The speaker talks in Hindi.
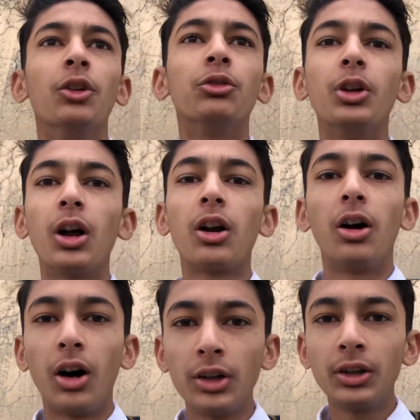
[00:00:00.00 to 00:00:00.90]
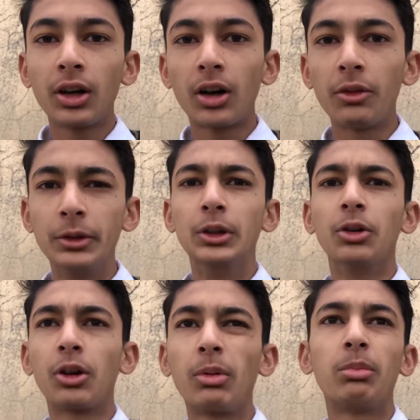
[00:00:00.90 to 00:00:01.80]
तो यार आज ना काफ़ी
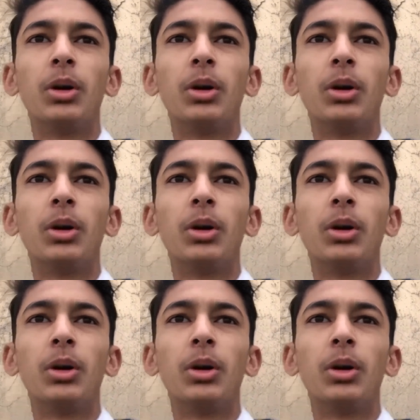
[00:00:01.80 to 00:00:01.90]
दिनों के बाद